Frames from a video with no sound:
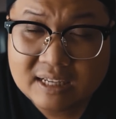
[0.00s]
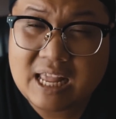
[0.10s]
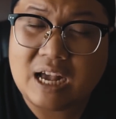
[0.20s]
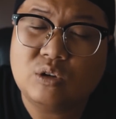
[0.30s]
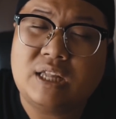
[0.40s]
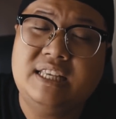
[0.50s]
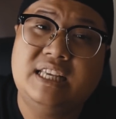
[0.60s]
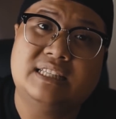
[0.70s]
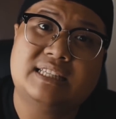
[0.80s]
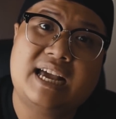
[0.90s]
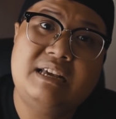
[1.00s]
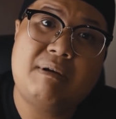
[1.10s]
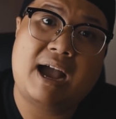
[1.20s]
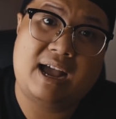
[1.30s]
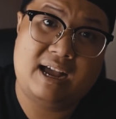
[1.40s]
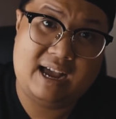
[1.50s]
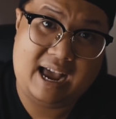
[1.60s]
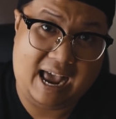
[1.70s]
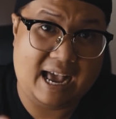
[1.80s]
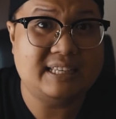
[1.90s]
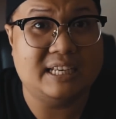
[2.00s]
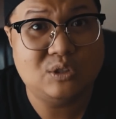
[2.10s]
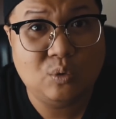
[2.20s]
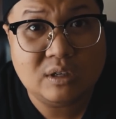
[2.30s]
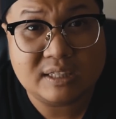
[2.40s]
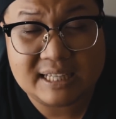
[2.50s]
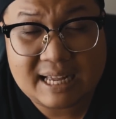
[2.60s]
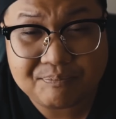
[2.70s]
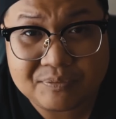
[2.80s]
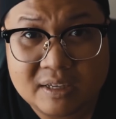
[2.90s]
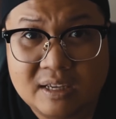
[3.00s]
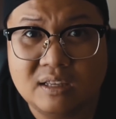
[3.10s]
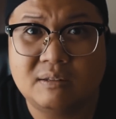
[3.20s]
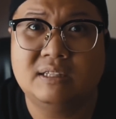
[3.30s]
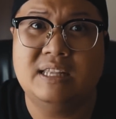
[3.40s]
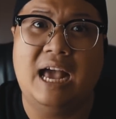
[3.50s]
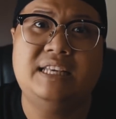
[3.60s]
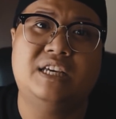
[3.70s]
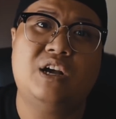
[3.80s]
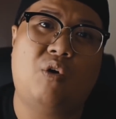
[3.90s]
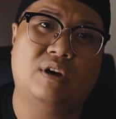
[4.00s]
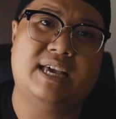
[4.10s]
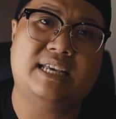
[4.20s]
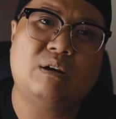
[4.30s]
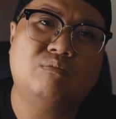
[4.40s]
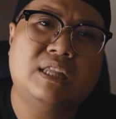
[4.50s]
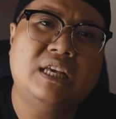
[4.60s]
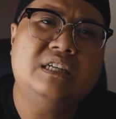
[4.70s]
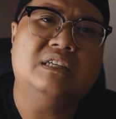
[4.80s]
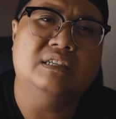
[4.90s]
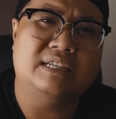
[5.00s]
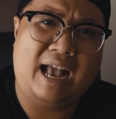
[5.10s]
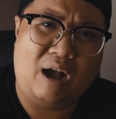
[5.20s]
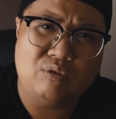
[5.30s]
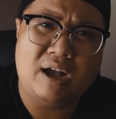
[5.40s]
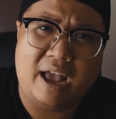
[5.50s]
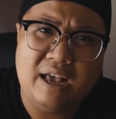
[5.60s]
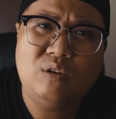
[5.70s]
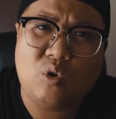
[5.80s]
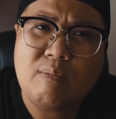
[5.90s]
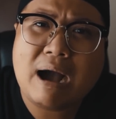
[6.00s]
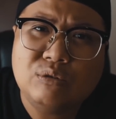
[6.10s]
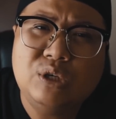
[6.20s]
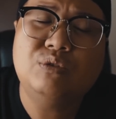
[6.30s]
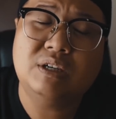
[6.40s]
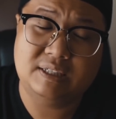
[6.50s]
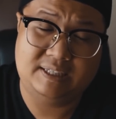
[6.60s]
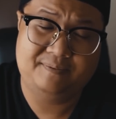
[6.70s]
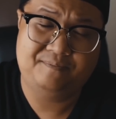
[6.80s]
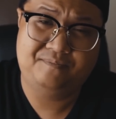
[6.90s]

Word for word: để có thể nhìn thấy mà hạ chị xuống cho chị nằm cho nên để chị ngồi vậy trong tiếng cười ngạo nghễ của bao nhiêu người